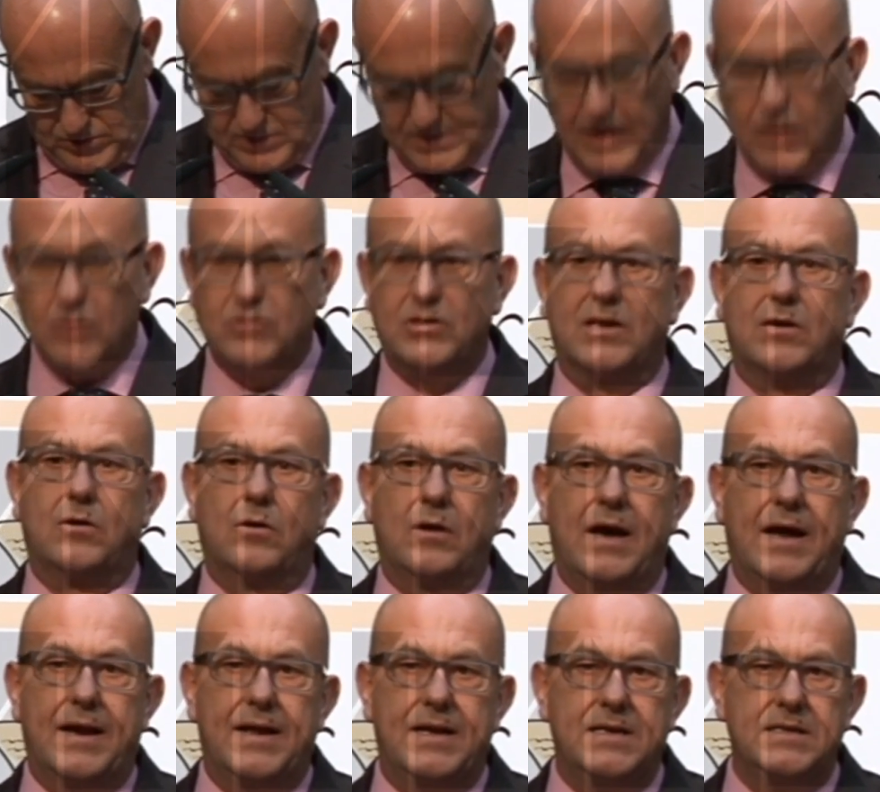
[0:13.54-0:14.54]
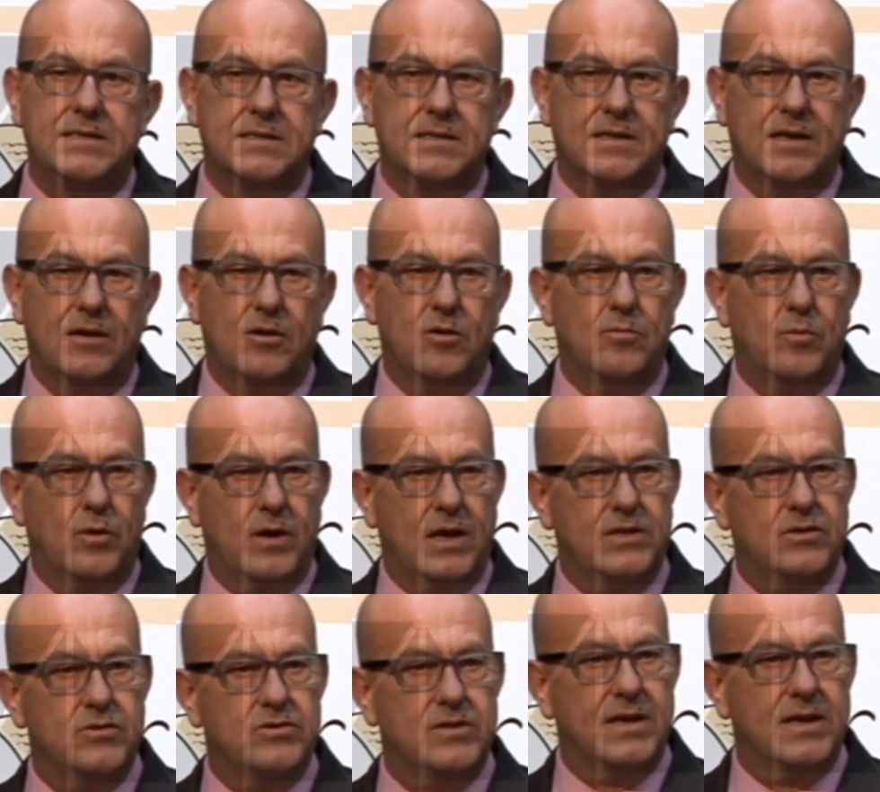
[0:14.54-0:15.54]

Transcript: que los escolares, que los morachos en